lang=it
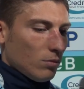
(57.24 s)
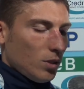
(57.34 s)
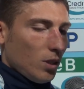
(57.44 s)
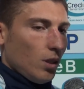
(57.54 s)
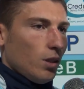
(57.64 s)

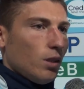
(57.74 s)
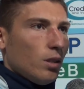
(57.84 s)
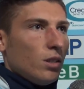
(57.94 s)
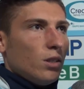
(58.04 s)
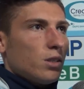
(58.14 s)
Sì,
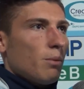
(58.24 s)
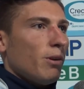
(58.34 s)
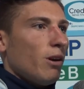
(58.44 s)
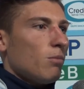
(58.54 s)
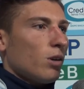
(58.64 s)
eh,
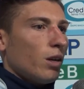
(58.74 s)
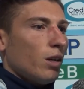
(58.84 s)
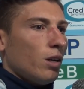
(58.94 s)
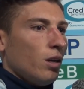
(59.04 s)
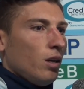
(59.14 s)
sapevamo
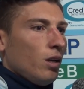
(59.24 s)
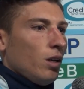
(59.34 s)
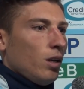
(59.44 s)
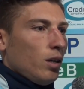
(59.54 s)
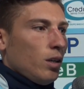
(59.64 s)
che
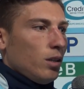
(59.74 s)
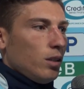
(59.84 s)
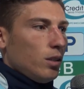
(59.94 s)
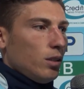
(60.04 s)
eh,